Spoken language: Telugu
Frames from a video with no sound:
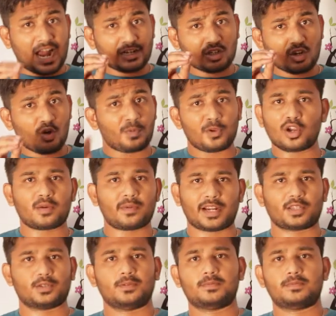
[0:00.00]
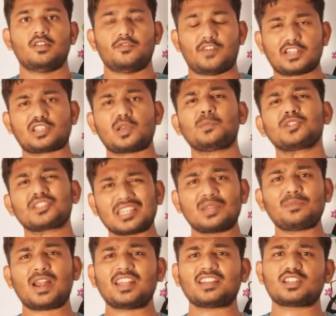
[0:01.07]
దాంట్లో ఉపయోగపడదు ఫర్ సపోజ్
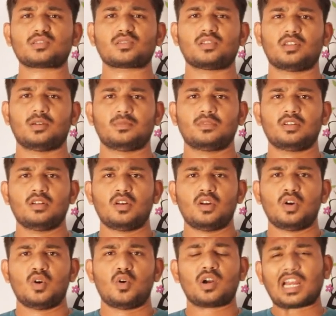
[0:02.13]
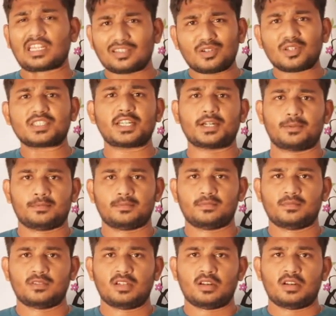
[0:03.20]
సినిమాలే తీసుకుందాం ఒక అతను వచ్చాడు
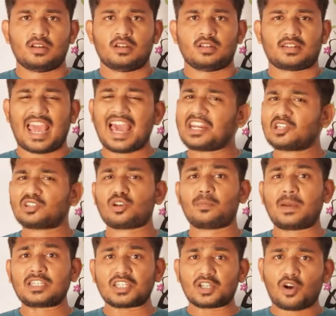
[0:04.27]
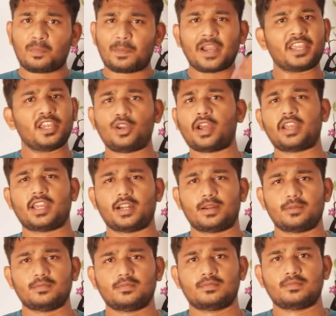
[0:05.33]
టాలెంట్తో మంచి గొప్ప హీరో
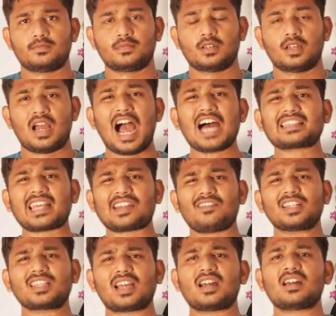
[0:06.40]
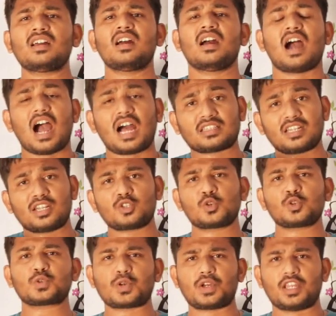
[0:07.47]
అయ్యాడు ఆ తర్వాత అతను
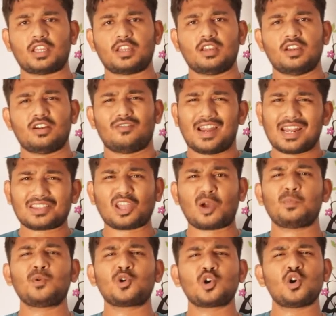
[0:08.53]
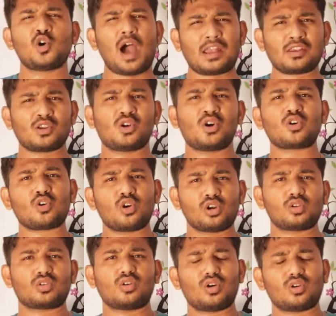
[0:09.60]
చూసుకొని వాళ్ళ తమ్ముడు అన్నో
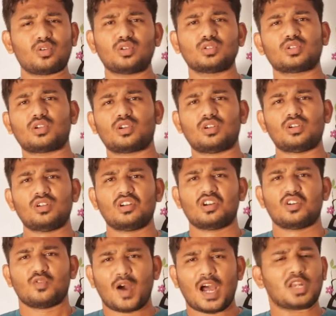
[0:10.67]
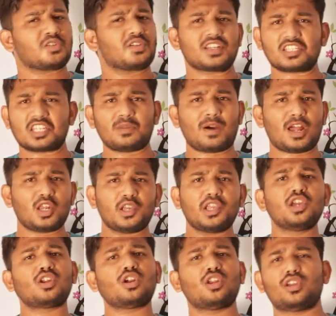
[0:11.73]
కొడుకో కూతురో వాళ్ళు కూడా సినిమాలో
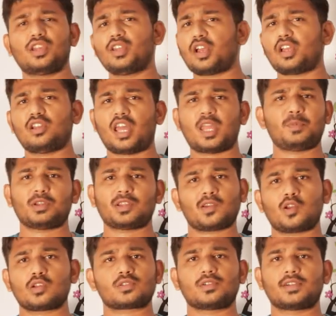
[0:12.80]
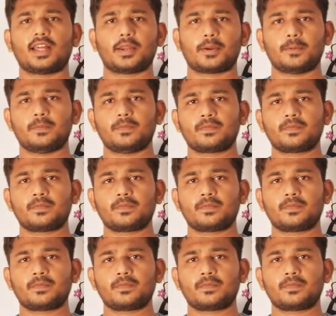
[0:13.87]
హీరోలో హీరోయిన్లో అయిపోదామని వస్తుంటారు